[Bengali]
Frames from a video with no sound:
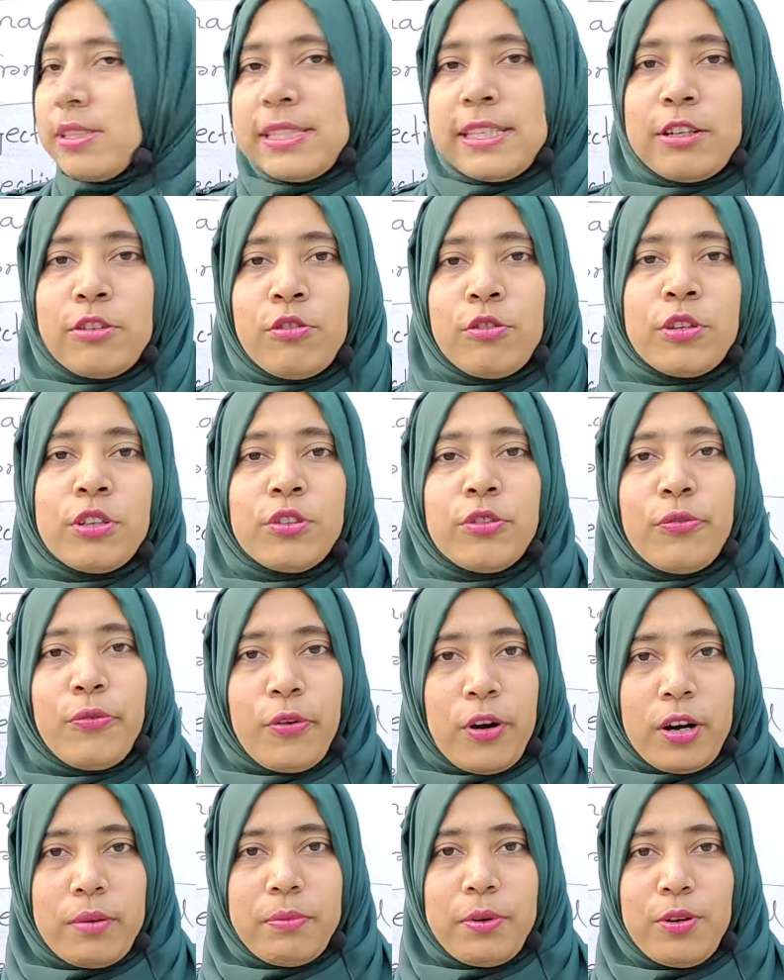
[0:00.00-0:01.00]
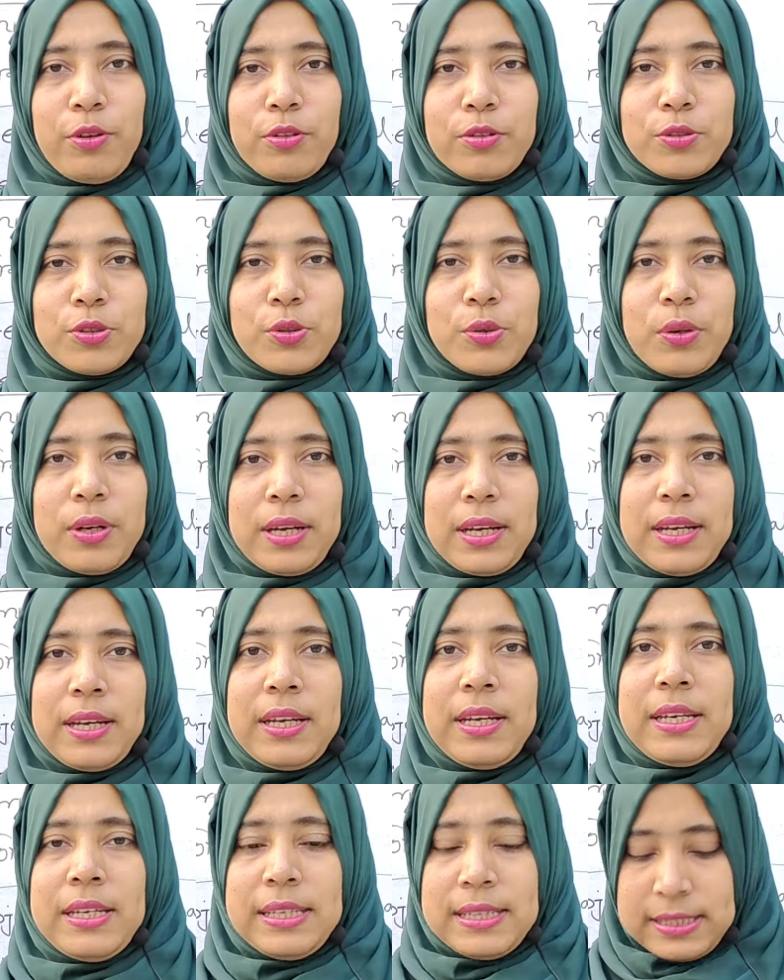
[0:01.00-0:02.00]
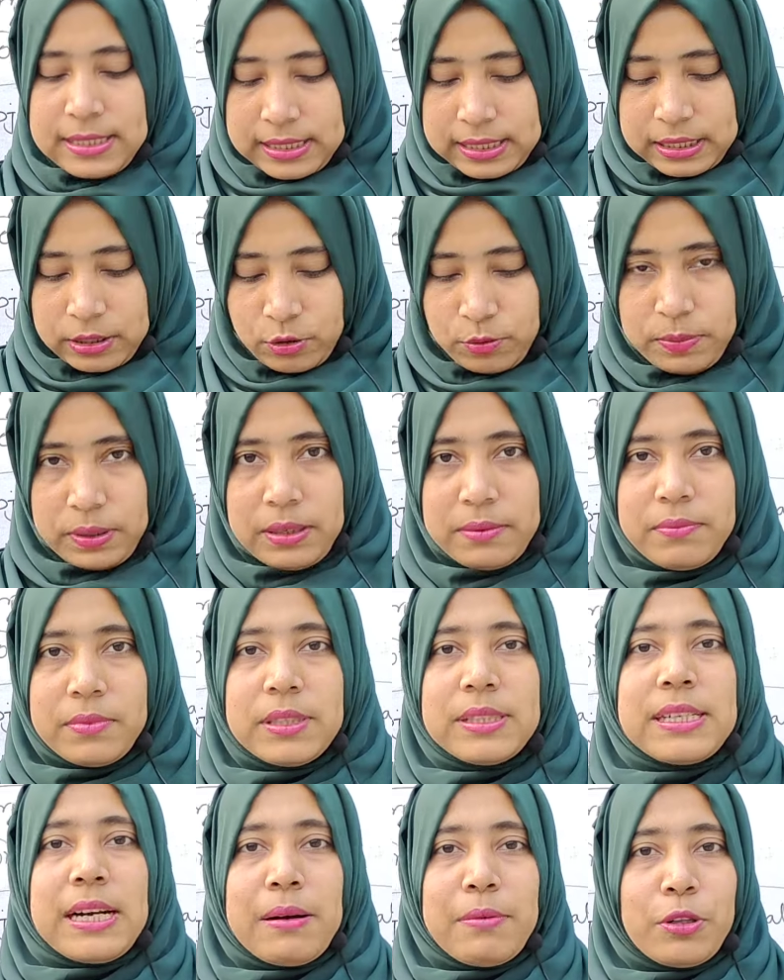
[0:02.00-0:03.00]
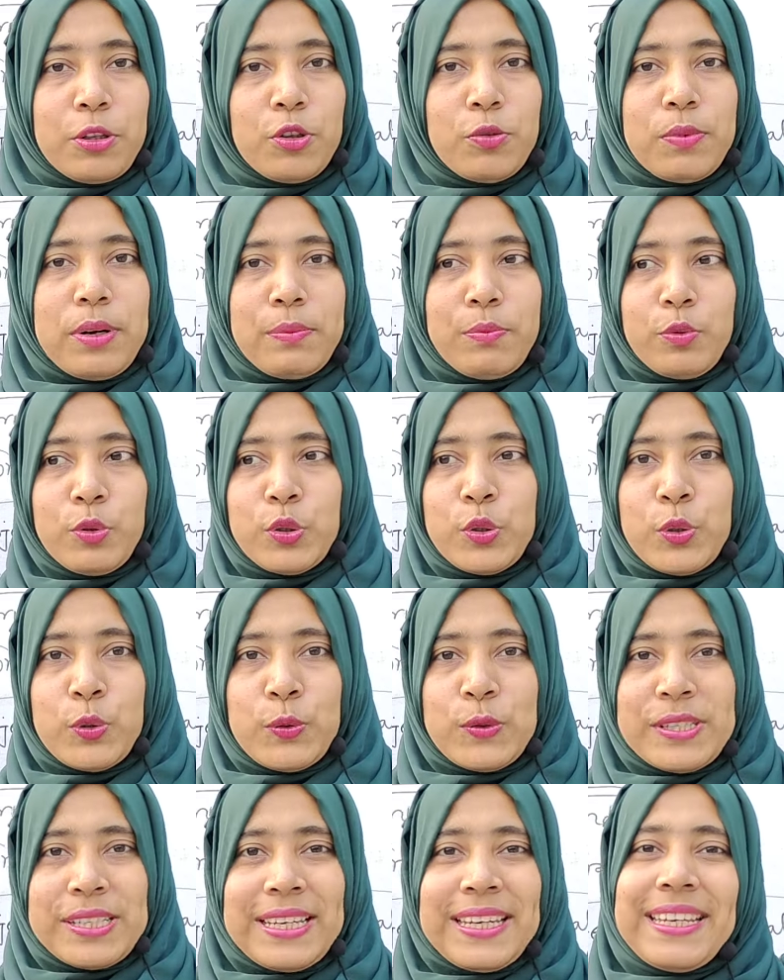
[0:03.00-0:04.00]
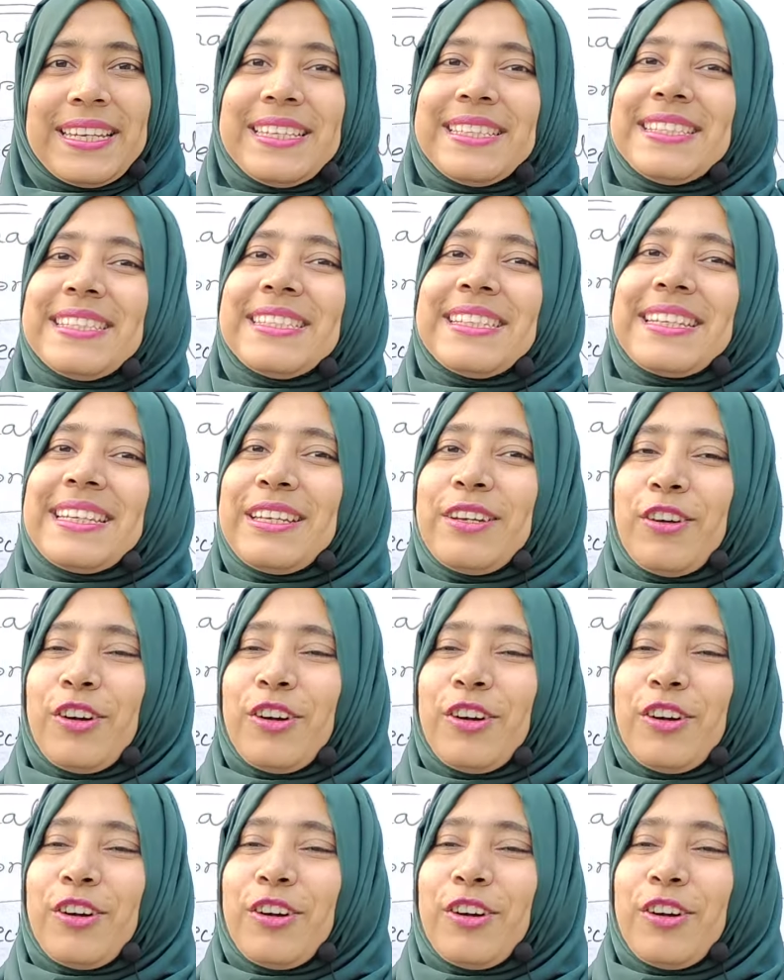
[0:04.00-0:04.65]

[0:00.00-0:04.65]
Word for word: রয়েছে এগুলো কিন্তু ফর্মের অংশ হ্যাঁ যে তুমি ড্রামা তো তোমরা বুঝো যে যেটা কী